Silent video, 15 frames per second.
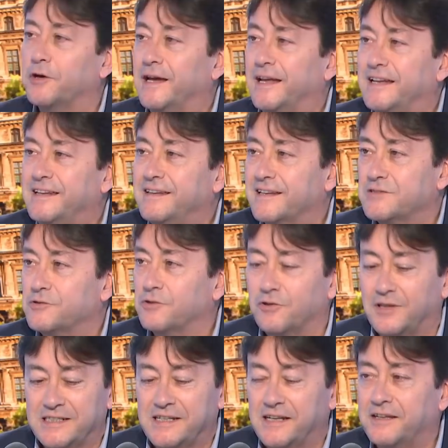heridas o no
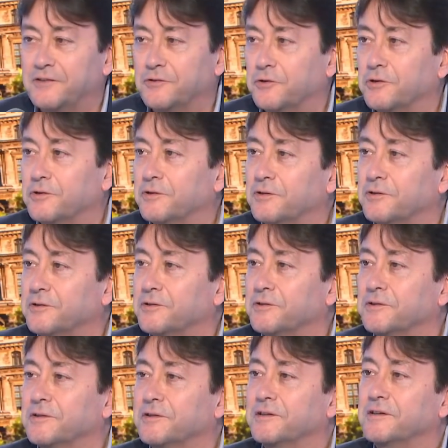te has
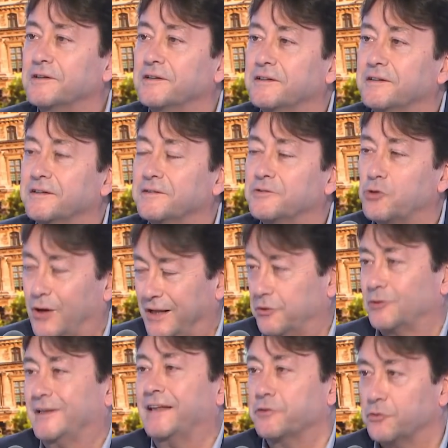herido eh,
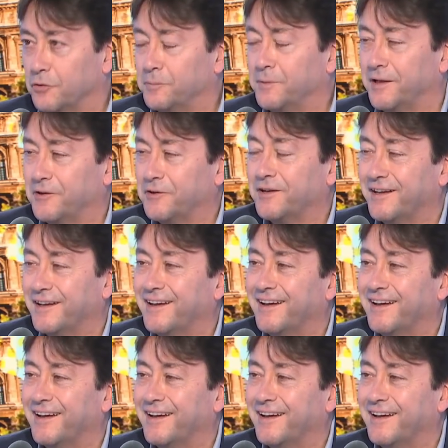tocando tanto el piano. Me, me,